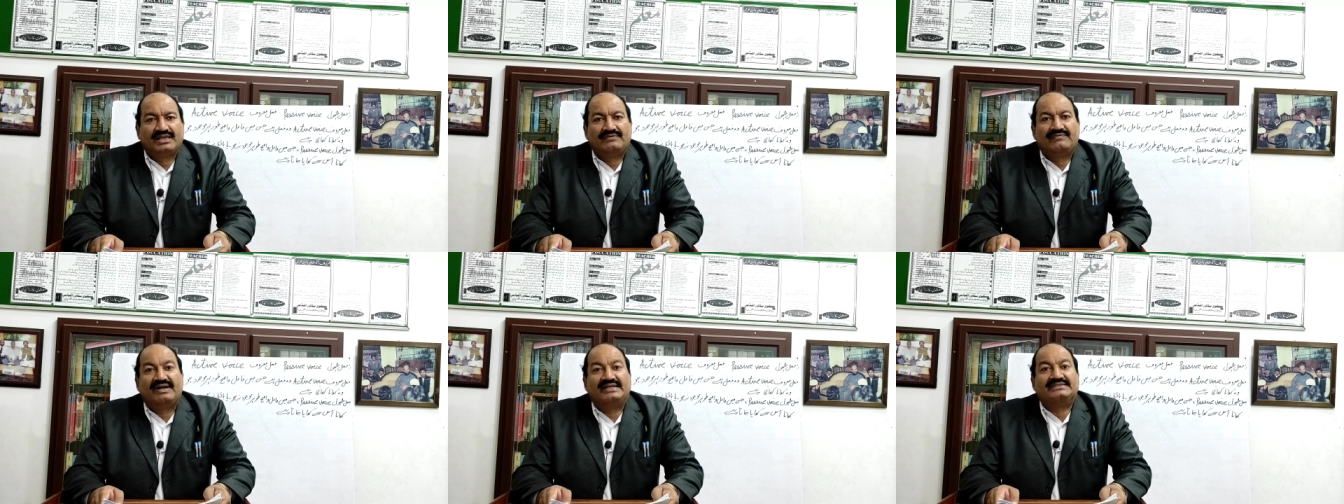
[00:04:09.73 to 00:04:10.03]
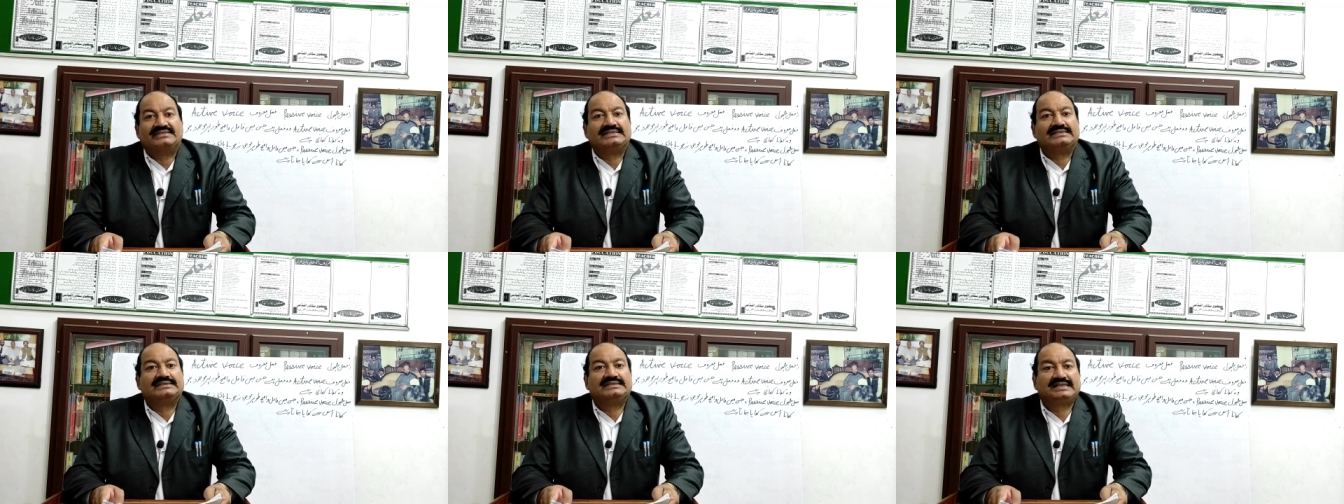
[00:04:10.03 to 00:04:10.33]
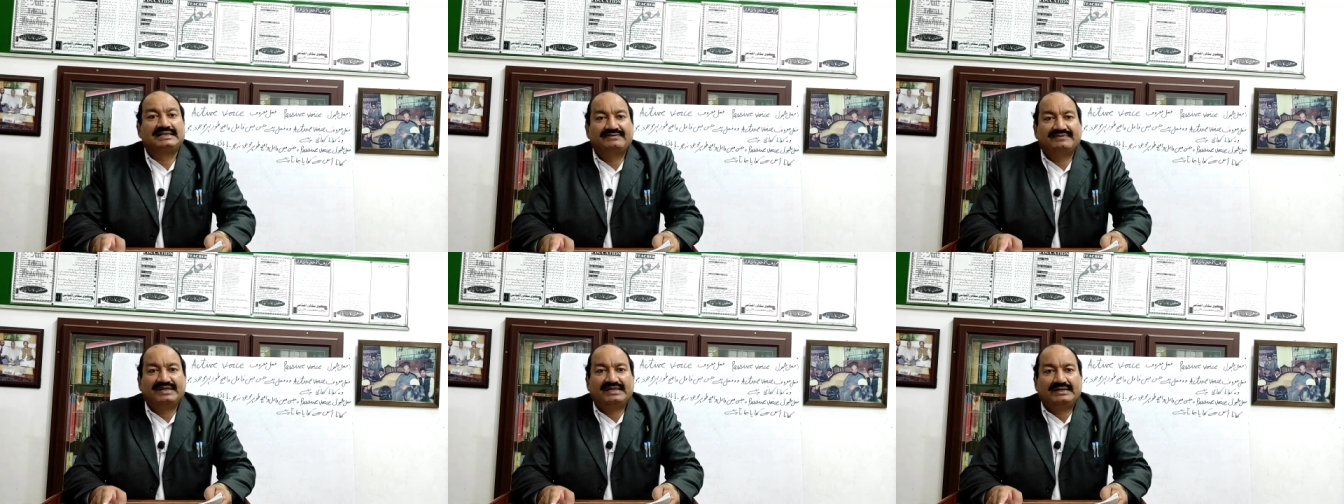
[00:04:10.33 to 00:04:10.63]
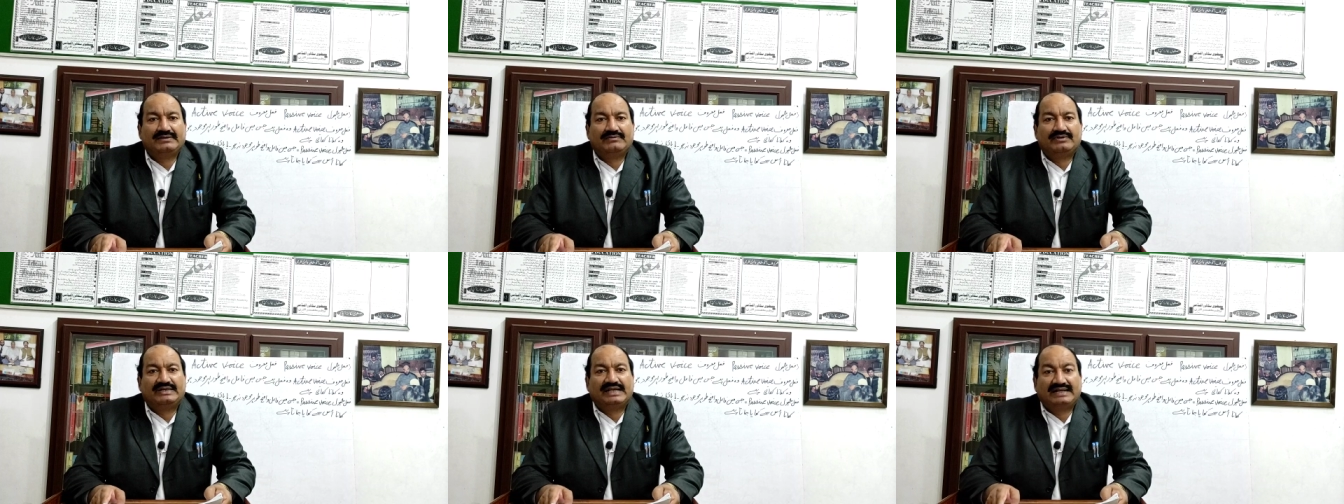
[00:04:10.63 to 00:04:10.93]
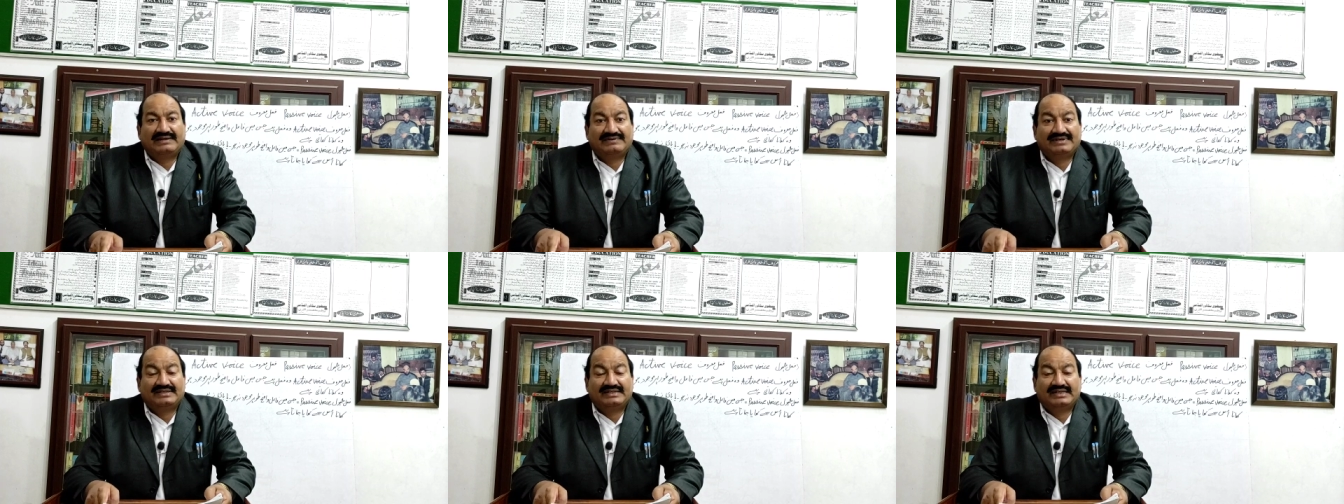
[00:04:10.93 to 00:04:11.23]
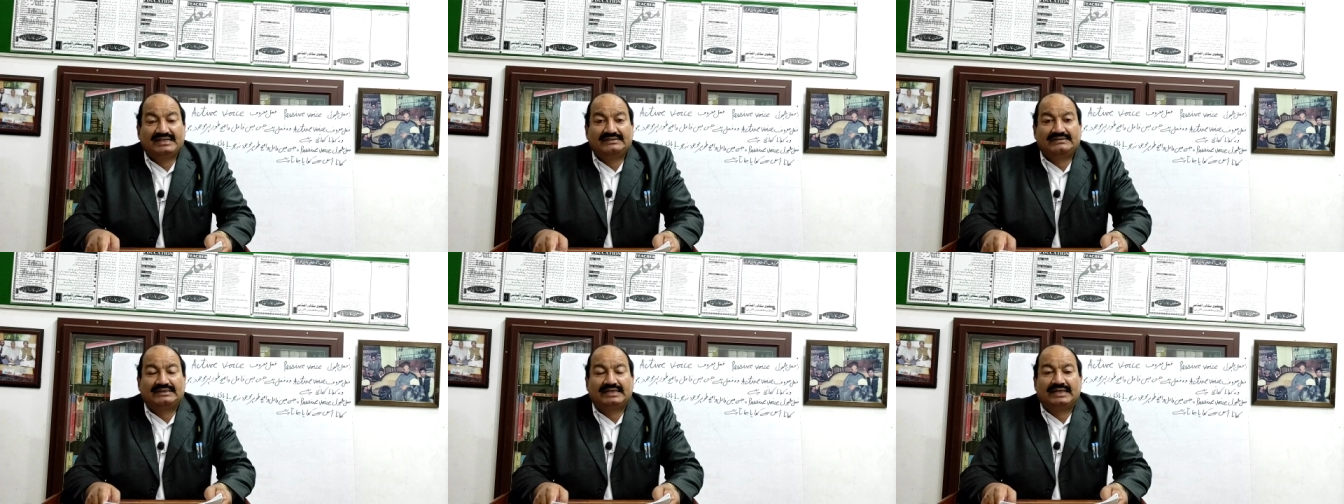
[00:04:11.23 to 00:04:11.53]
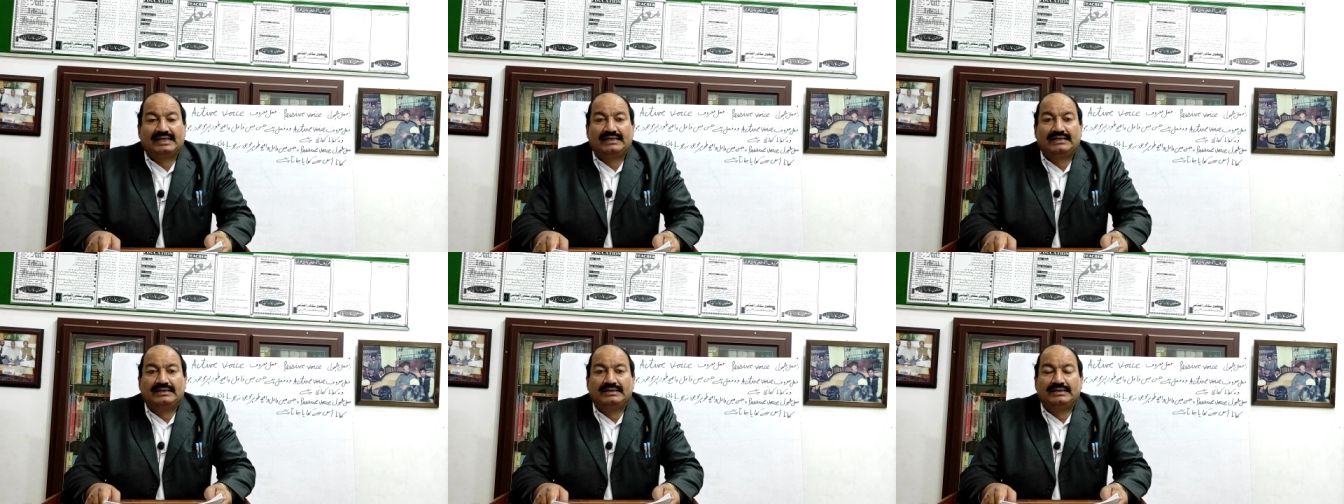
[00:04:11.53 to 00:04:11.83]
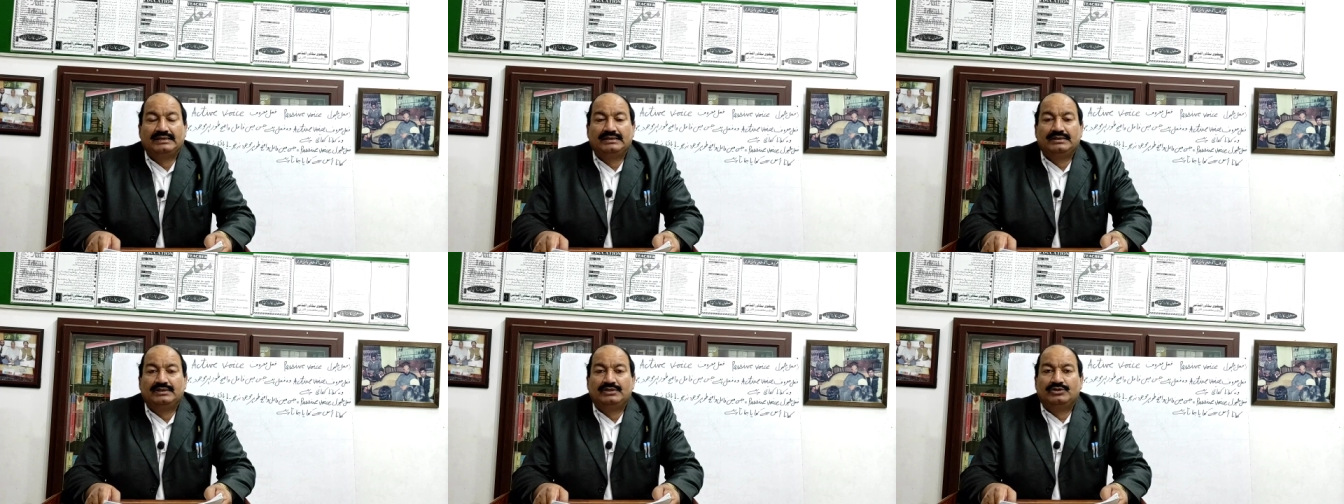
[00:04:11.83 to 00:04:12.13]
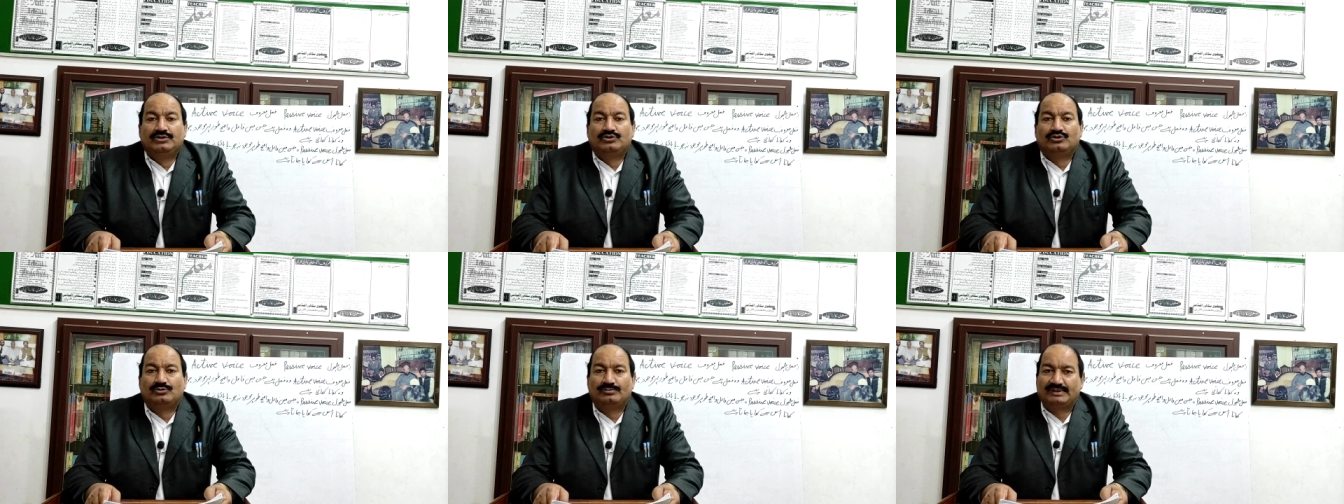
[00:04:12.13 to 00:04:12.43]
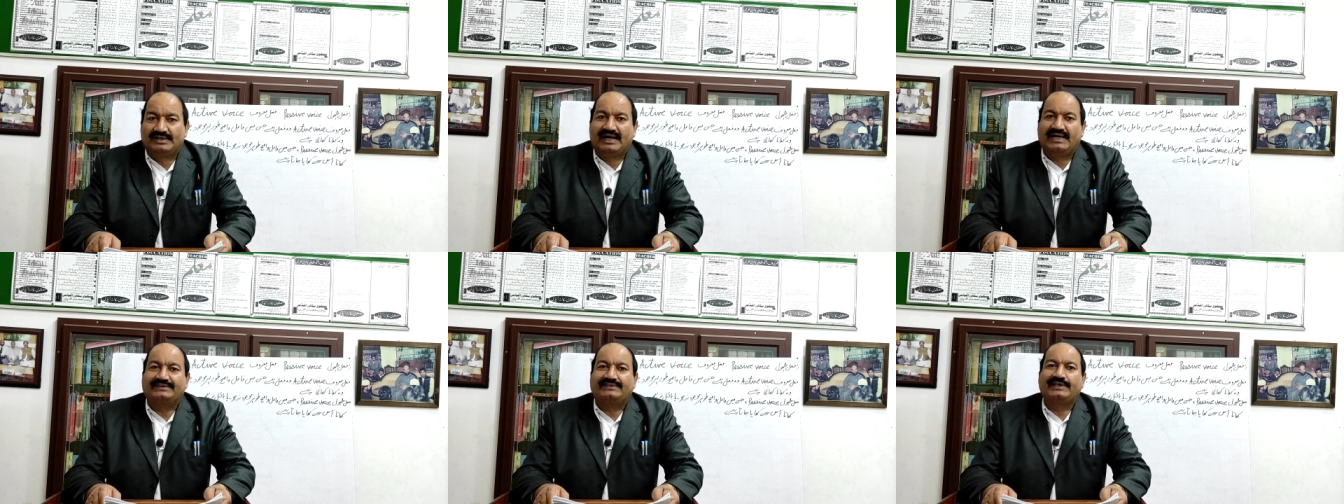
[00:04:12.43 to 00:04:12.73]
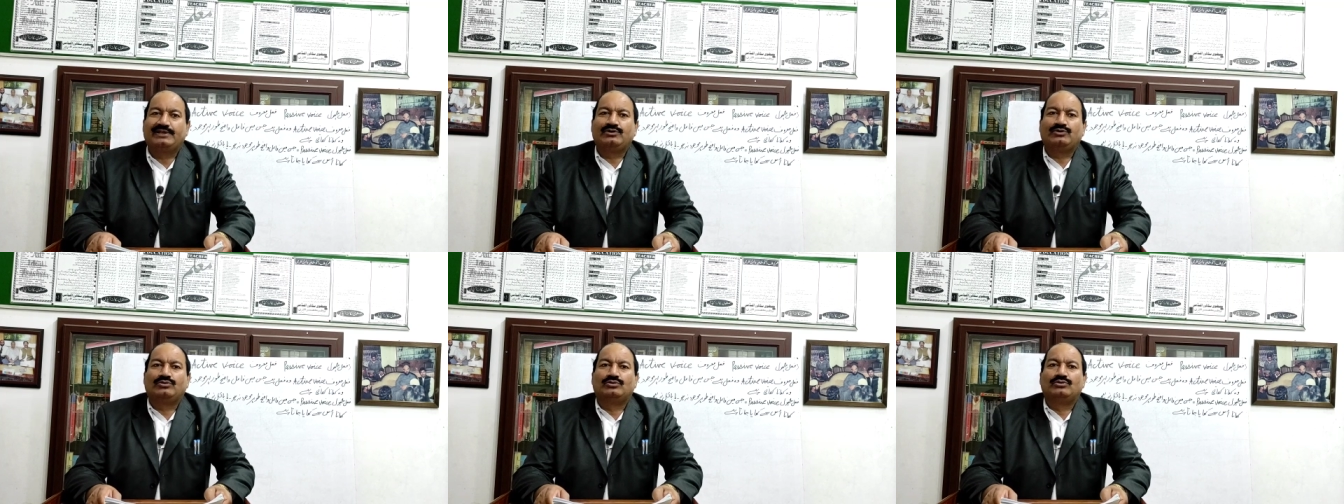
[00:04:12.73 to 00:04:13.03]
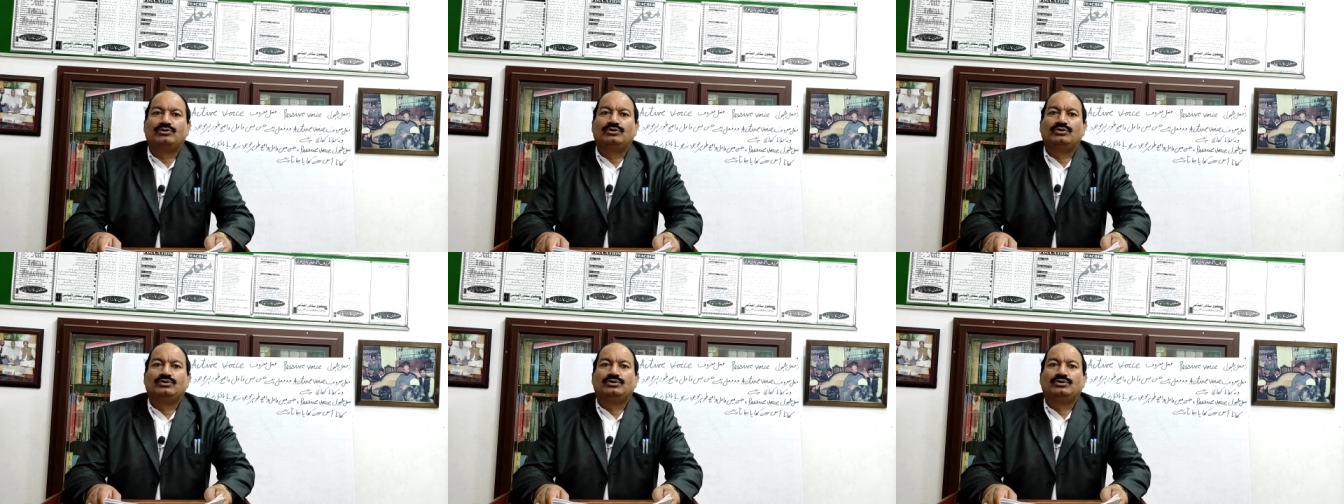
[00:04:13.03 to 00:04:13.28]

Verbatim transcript: ही वाचिज टी वी वो टेलीविज़न देखता है तुम खाते हो